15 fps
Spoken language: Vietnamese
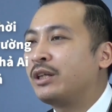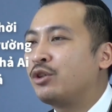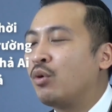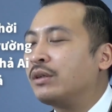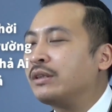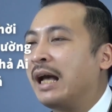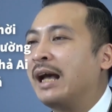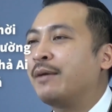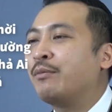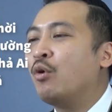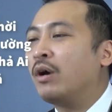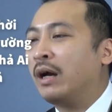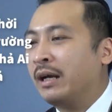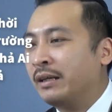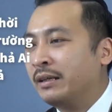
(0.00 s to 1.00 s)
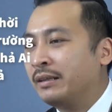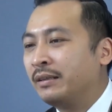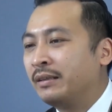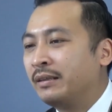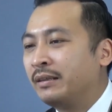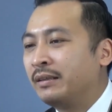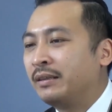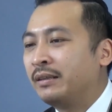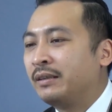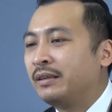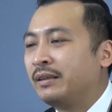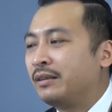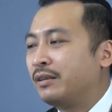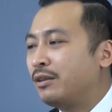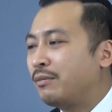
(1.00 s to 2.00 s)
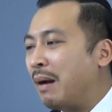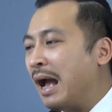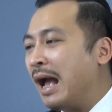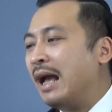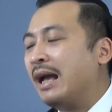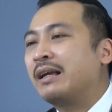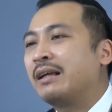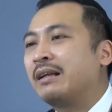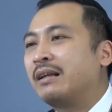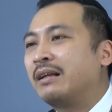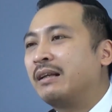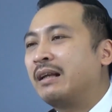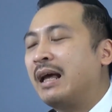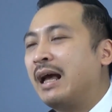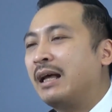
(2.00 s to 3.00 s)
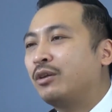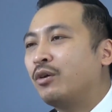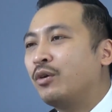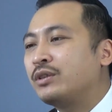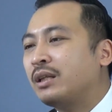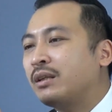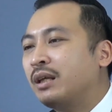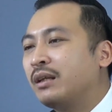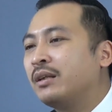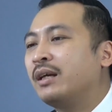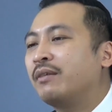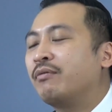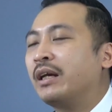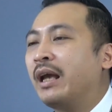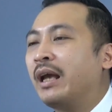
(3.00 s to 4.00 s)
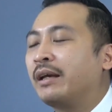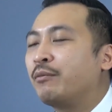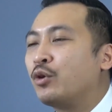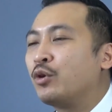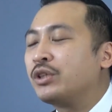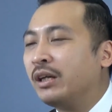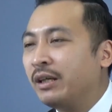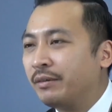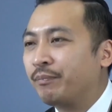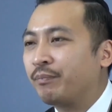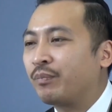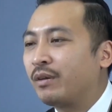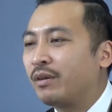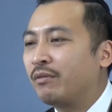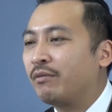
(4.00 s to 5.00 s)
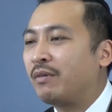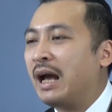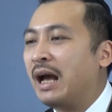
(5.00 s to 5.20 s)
đi xuống chả ai mua cả thứ ba là tôi rất thân thiết với cái anh môi giới và